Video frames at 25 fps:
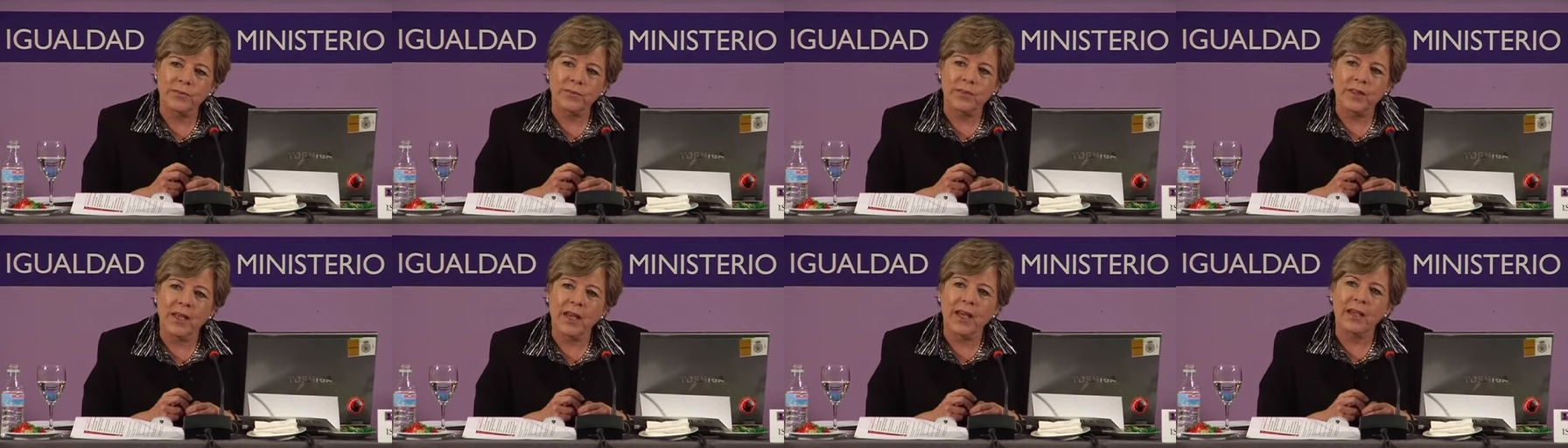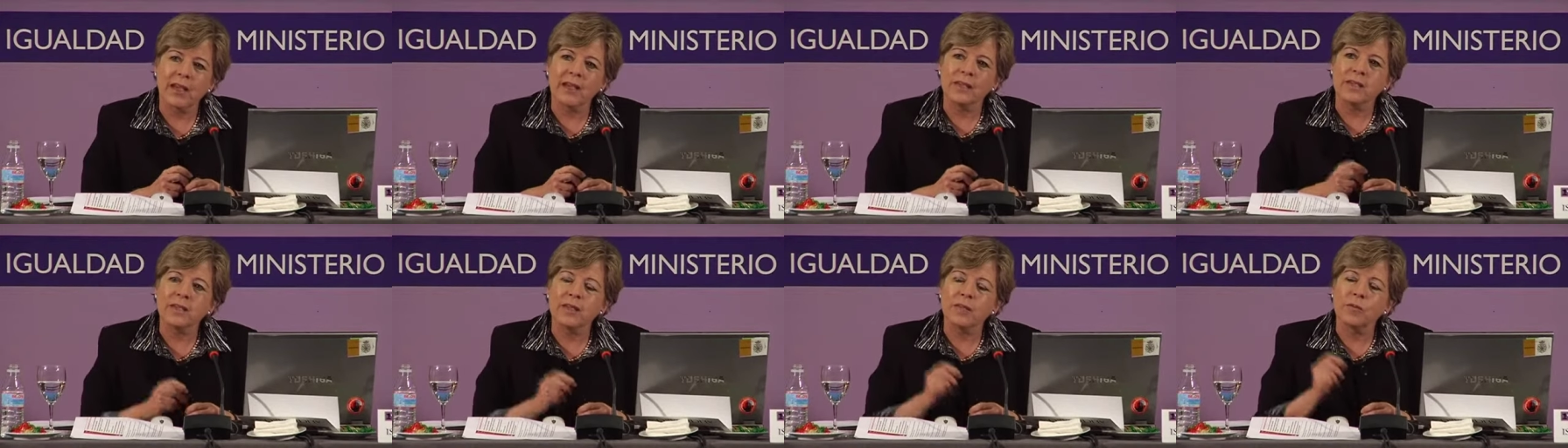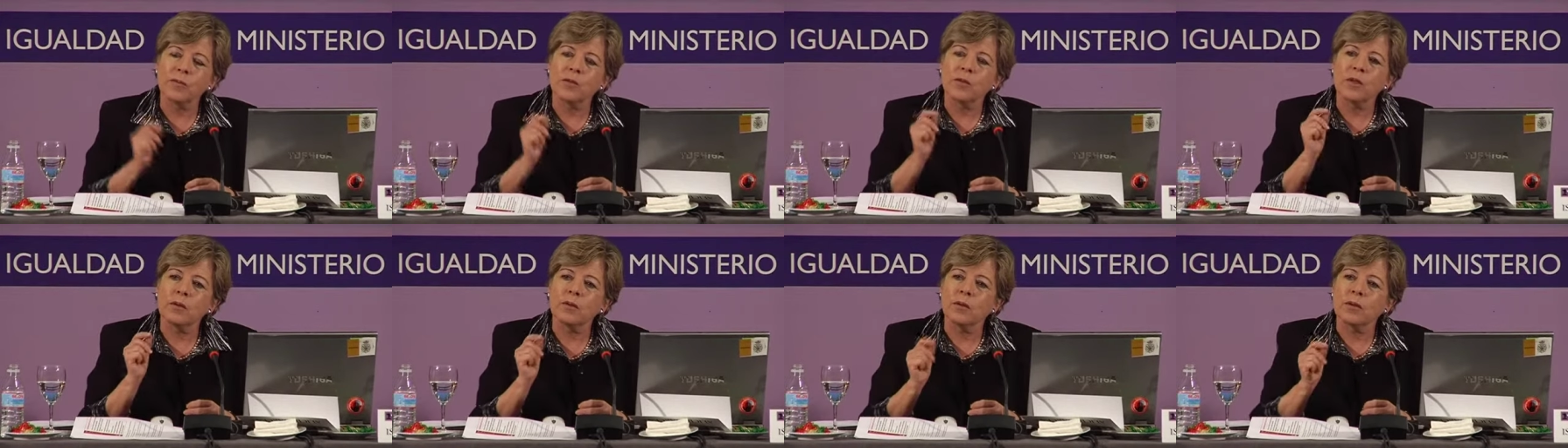Y ahí
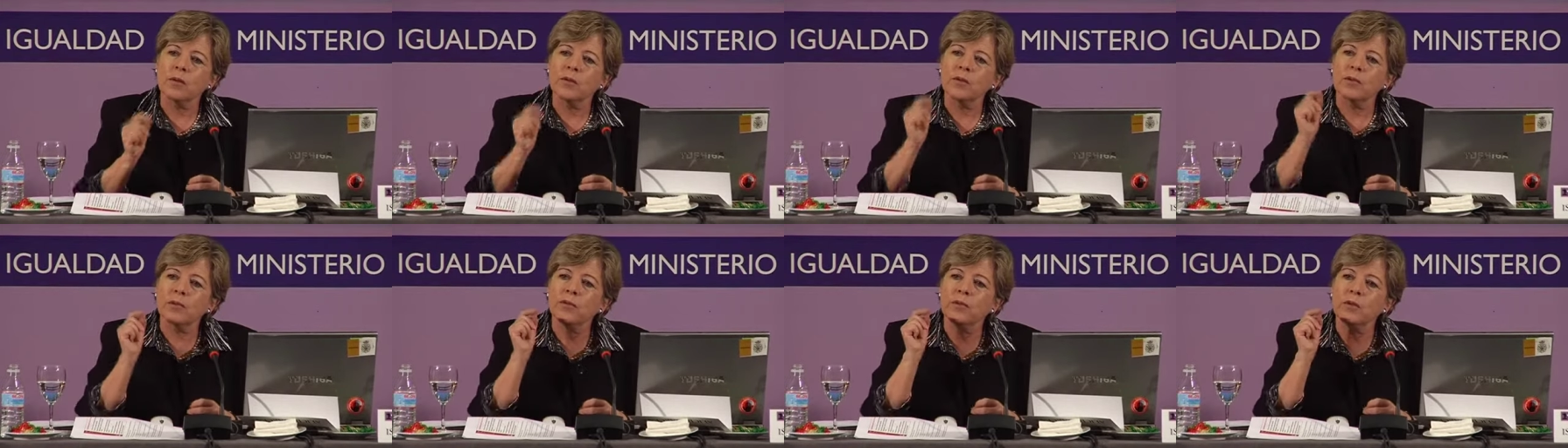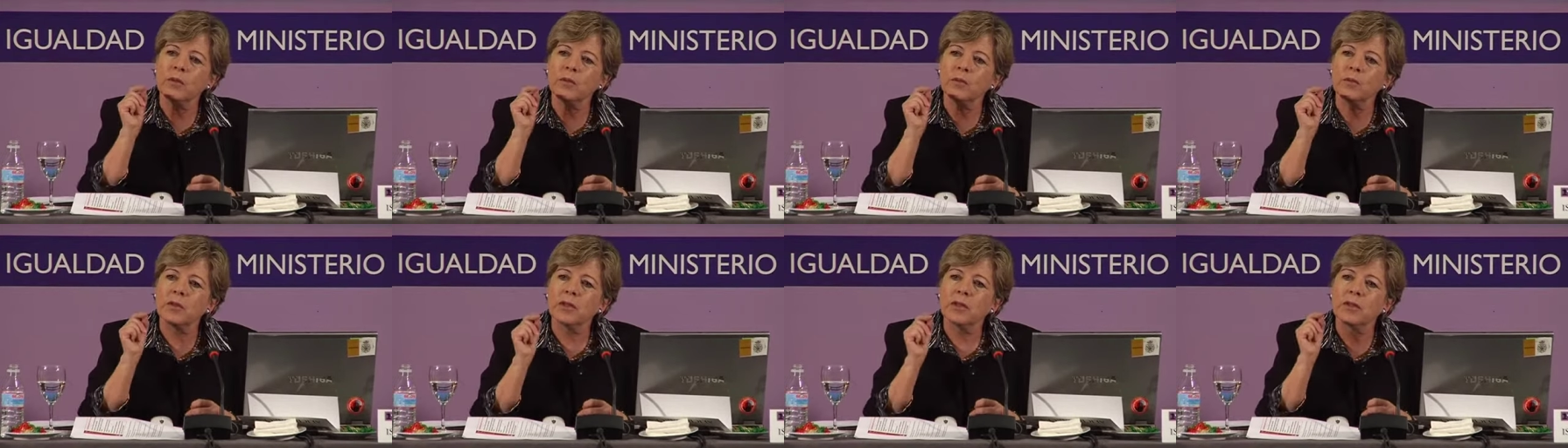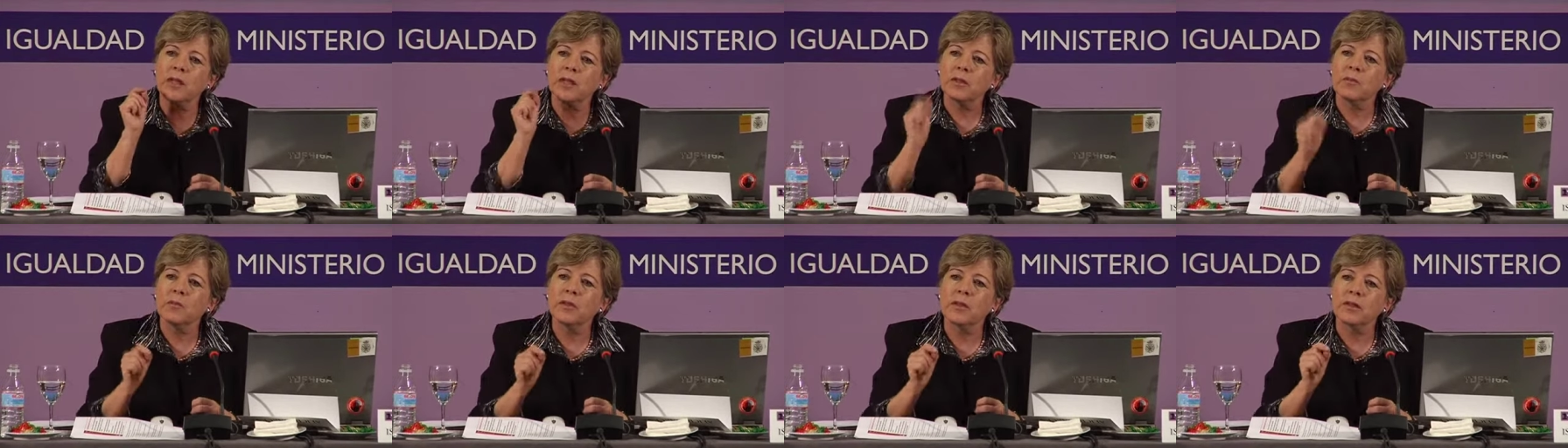estamos hablando
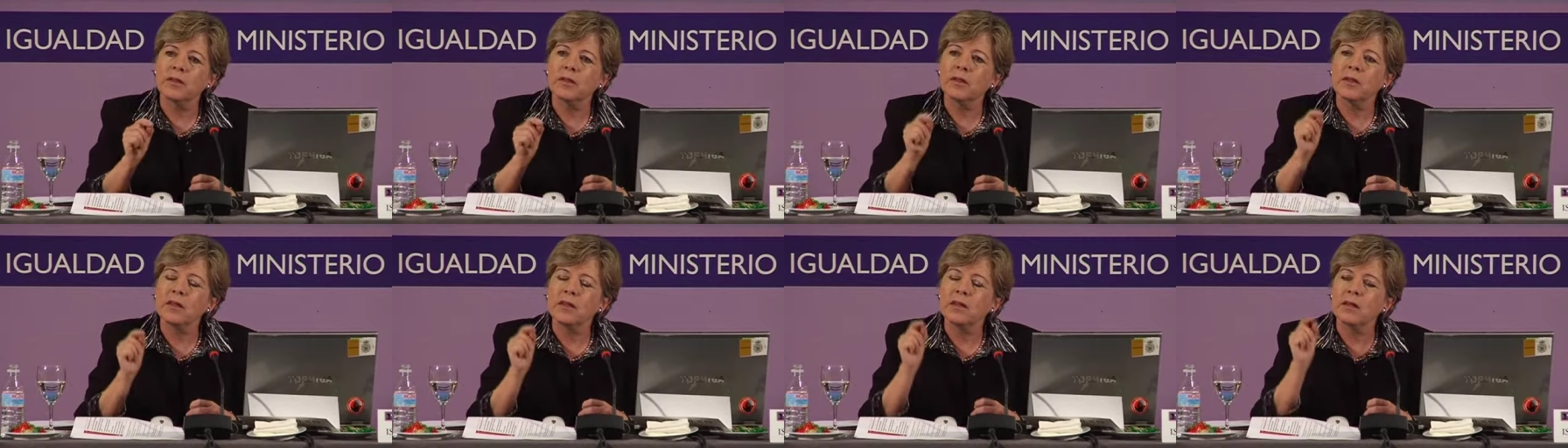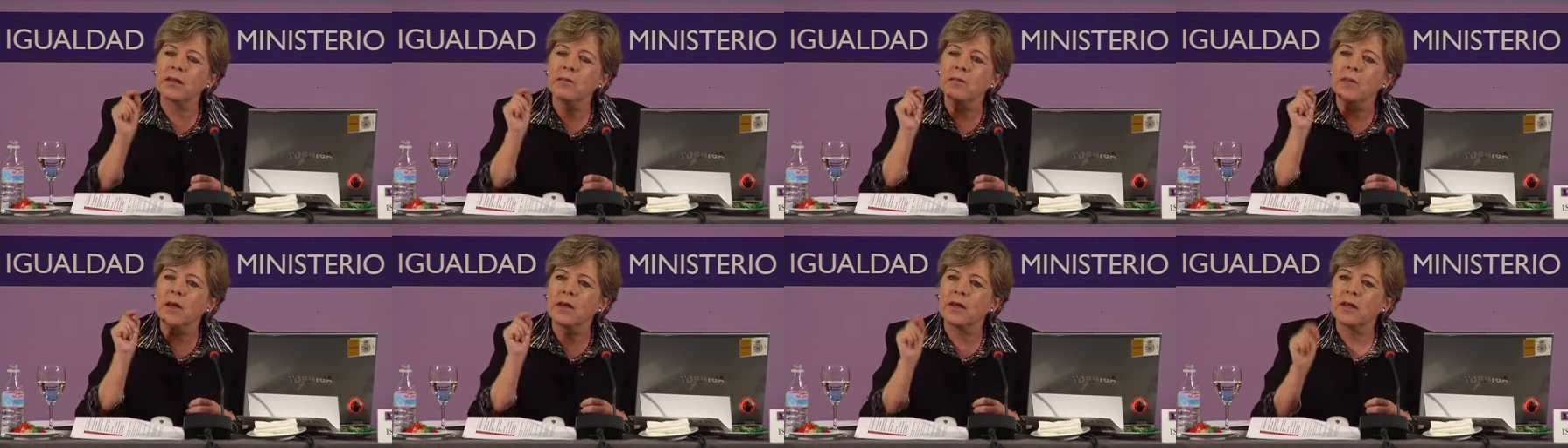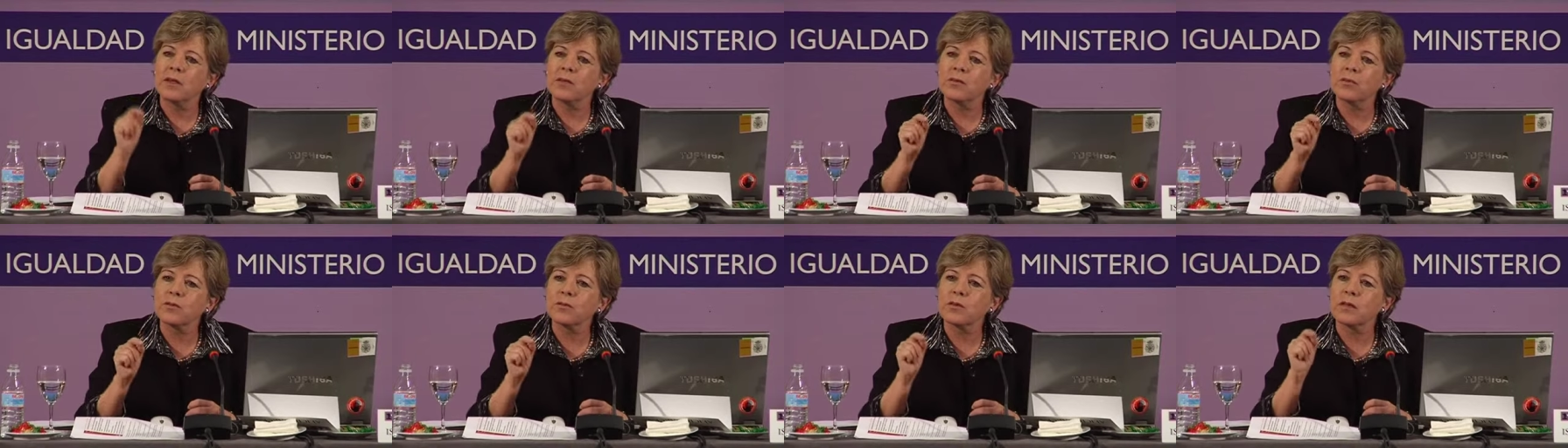fundamentalmente de
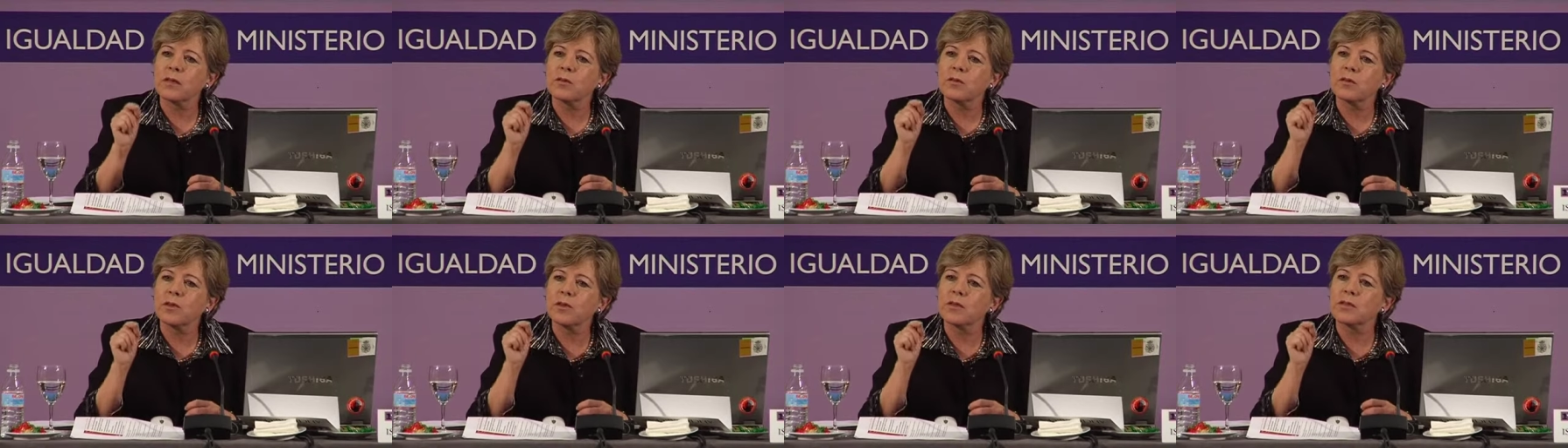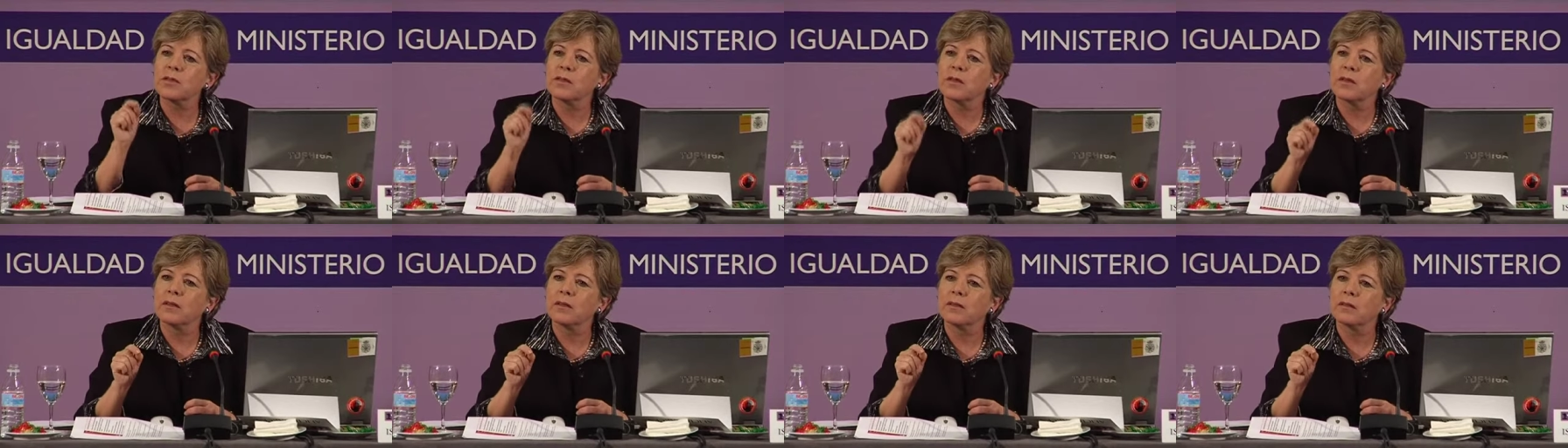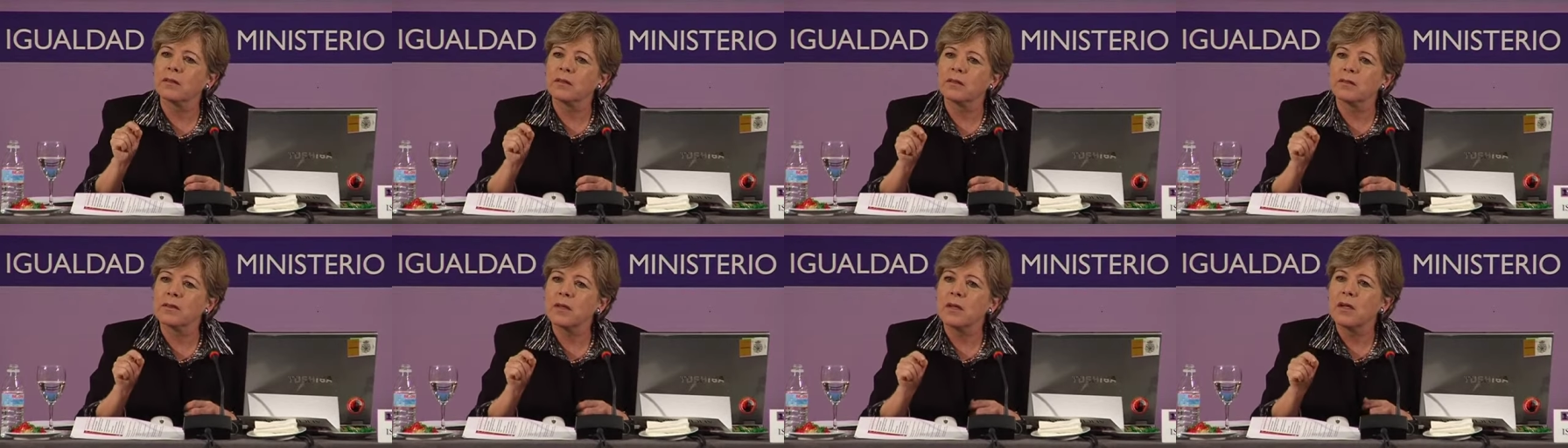embarazos
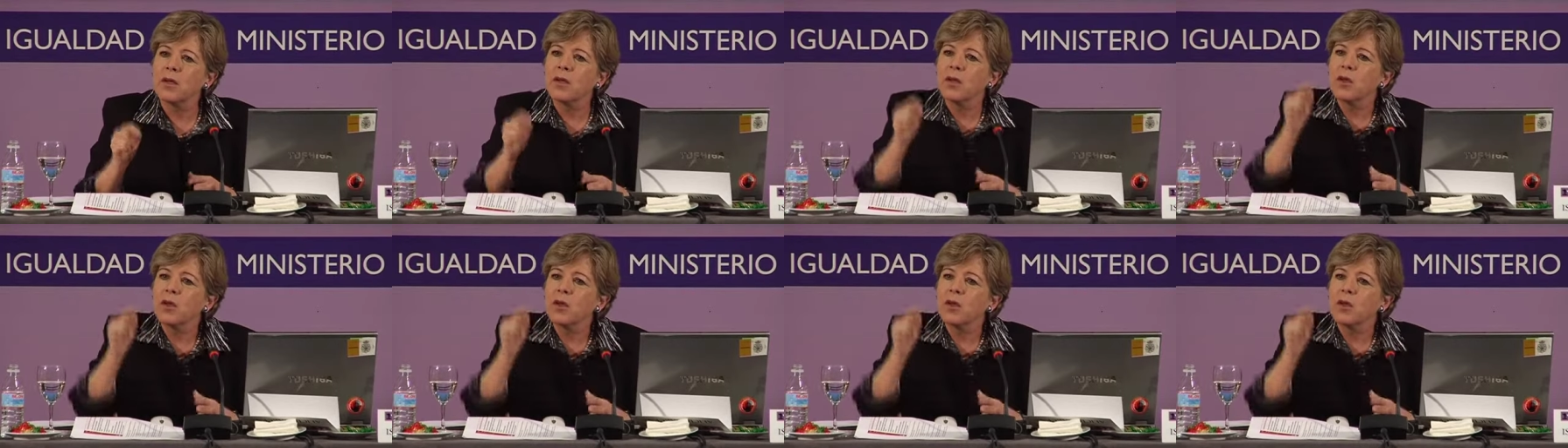adolescentes.